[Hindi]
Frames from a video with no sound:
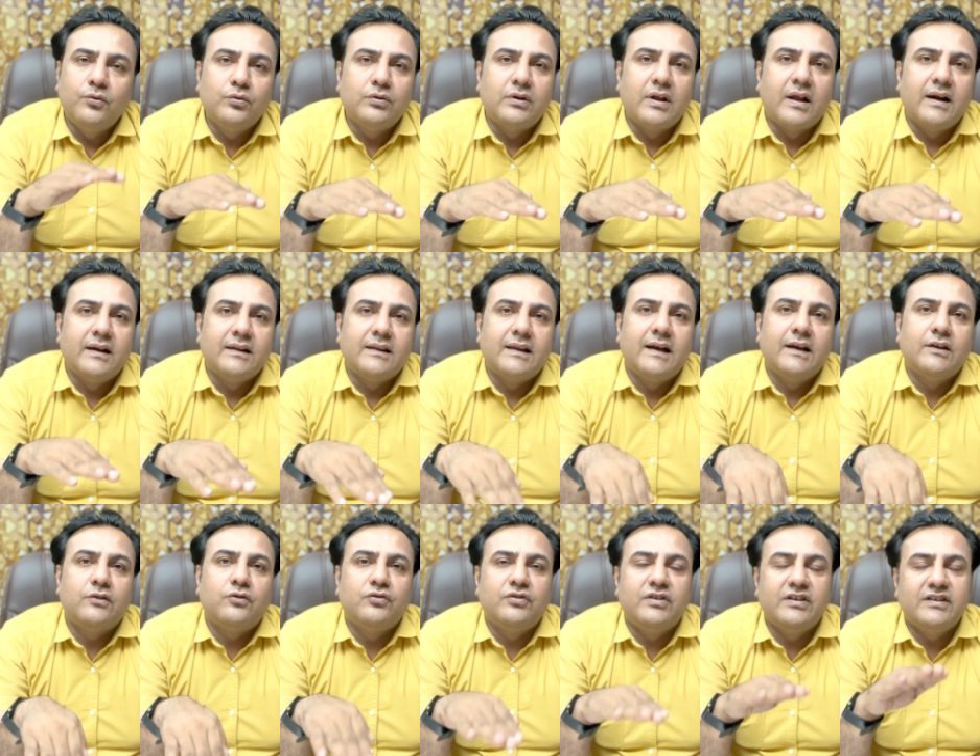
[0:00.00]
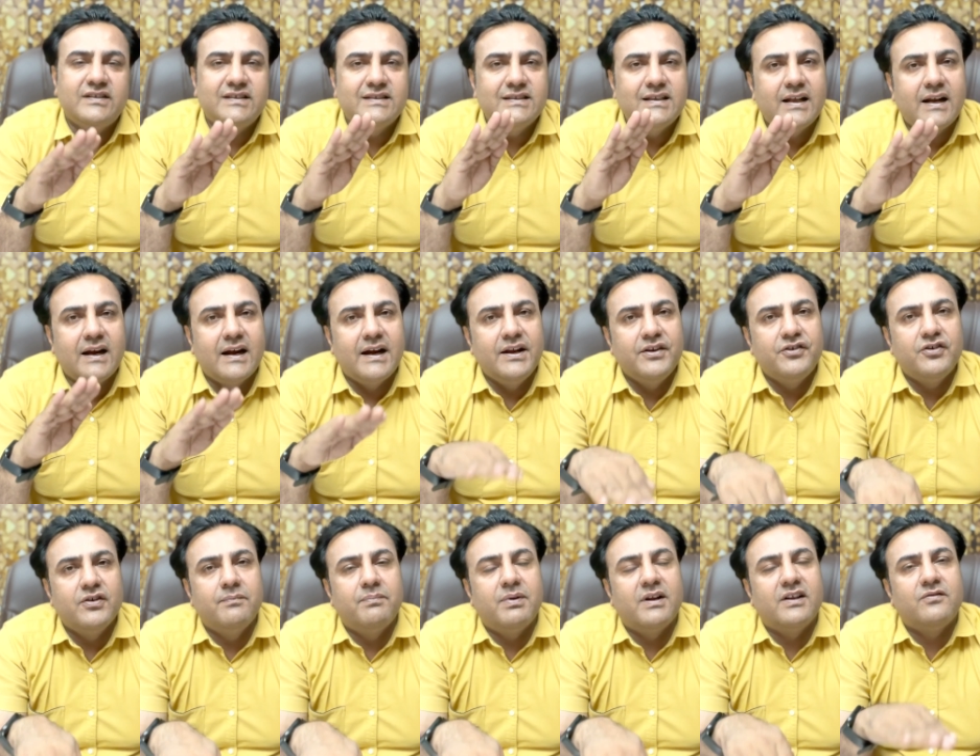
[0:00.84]
होता रहता है तो जैसे जैसे
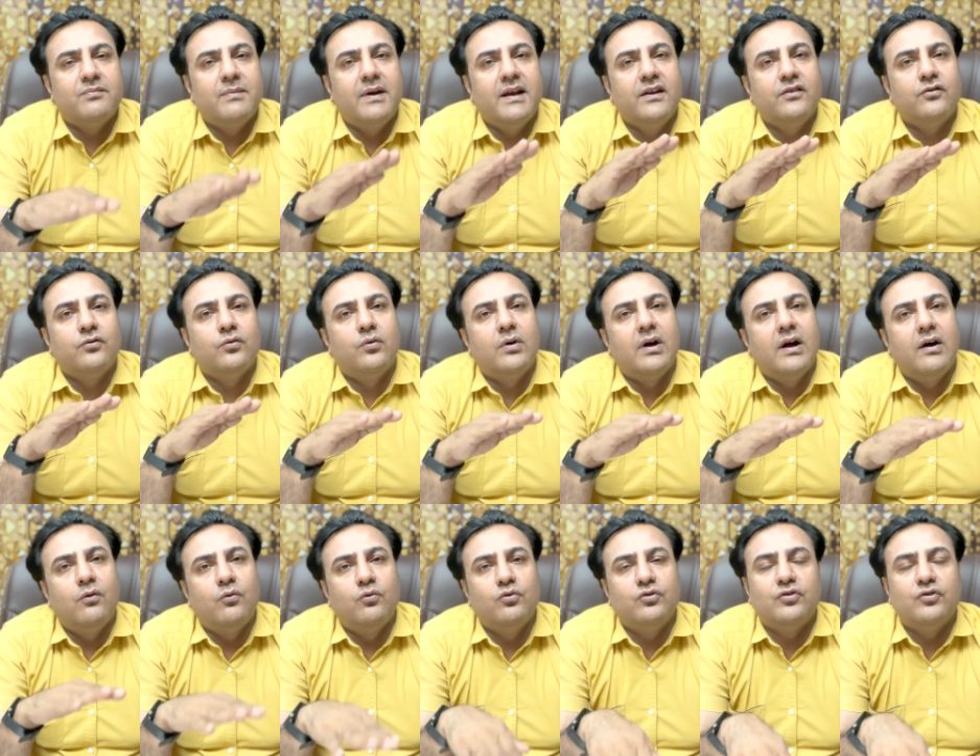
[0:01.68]
रेडिएशन प्लस माइनस होगा